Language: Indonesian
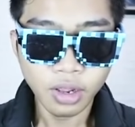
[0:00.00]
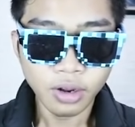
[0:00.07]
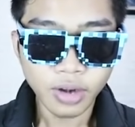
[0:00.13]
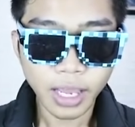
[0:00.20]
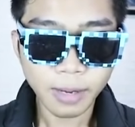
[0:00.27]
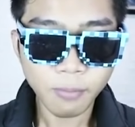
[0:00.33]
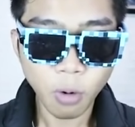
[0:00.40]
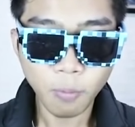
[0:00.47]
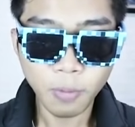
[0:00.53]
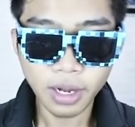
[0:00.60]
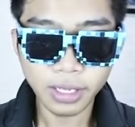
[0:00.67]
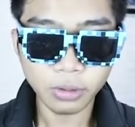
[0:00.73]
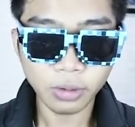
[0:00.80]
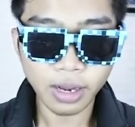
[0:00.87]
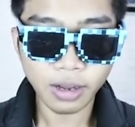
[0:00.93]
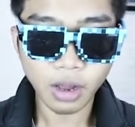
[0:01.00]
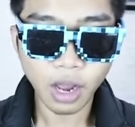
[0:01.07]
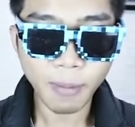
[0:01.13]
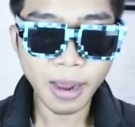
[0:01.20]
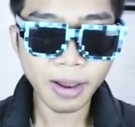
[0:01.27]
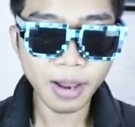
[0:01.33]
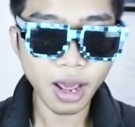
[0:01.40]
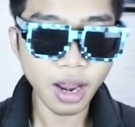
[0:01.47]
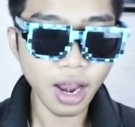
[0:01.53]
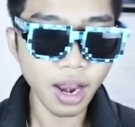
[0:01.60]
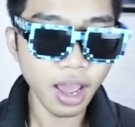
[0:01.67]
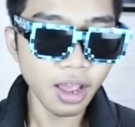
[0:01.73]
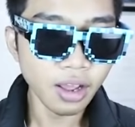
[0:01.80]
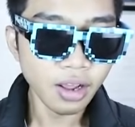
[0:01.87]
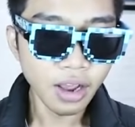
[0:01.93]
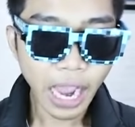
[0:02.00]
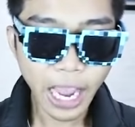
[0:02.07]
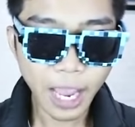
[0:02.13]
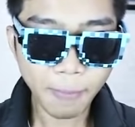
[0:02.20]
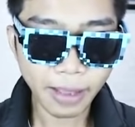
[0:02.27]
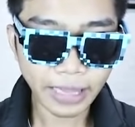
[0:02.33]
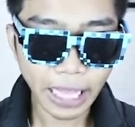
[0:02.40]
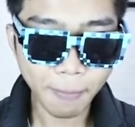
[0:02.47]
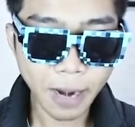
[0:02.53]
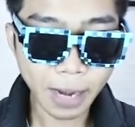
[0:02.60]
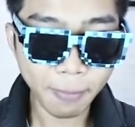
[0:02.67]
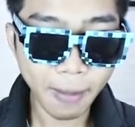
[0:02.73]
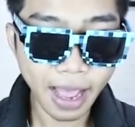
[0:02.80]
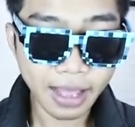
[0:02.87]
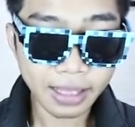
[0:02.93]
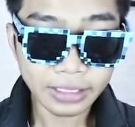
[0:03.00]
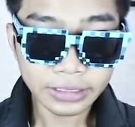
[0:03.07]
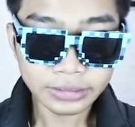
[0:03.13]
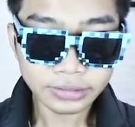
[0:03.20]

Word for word: naik mobil gitu kan eh main ada deh ayo pak tabrak pak